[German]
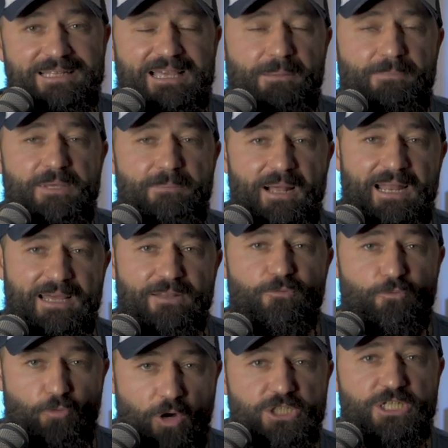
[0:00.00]
Ich habe hier mal einen
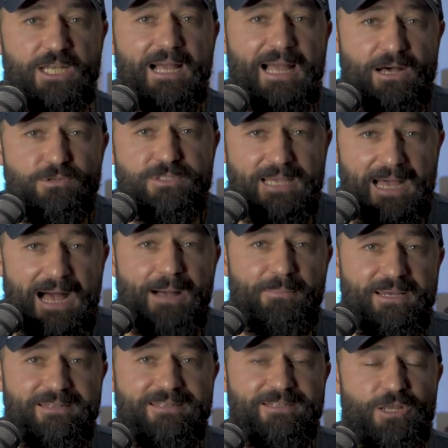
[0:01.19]
Vorschlag
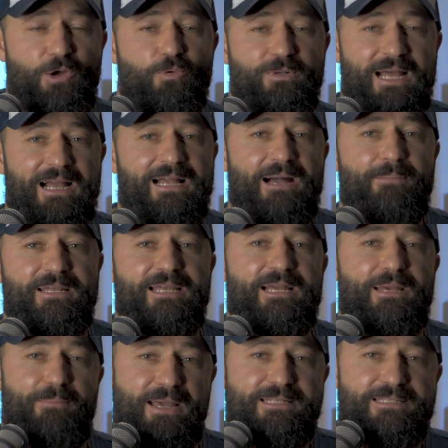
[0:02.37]
ausgearbeitet und dann kann man ja
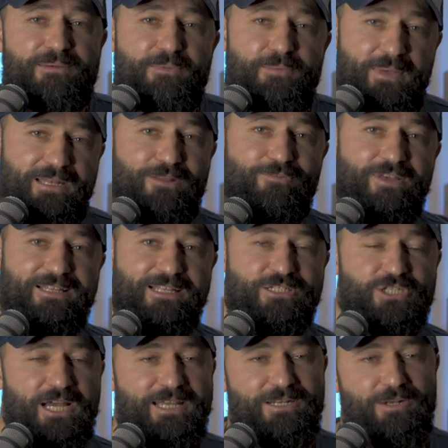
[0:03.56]
gemeinsam im Endeffekt
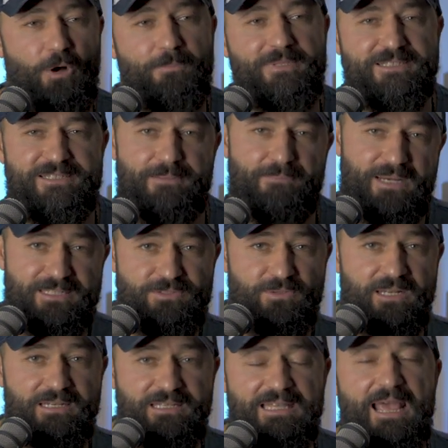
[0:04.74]
entscheiden, ob das denn passt
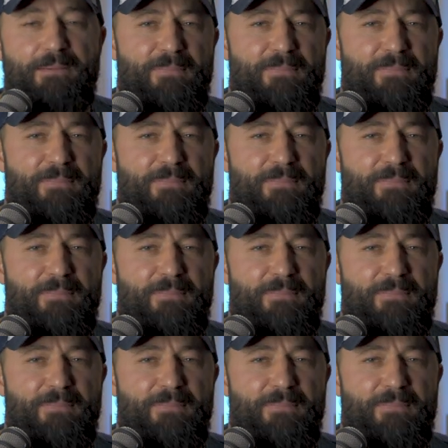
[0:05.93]
oder nicht.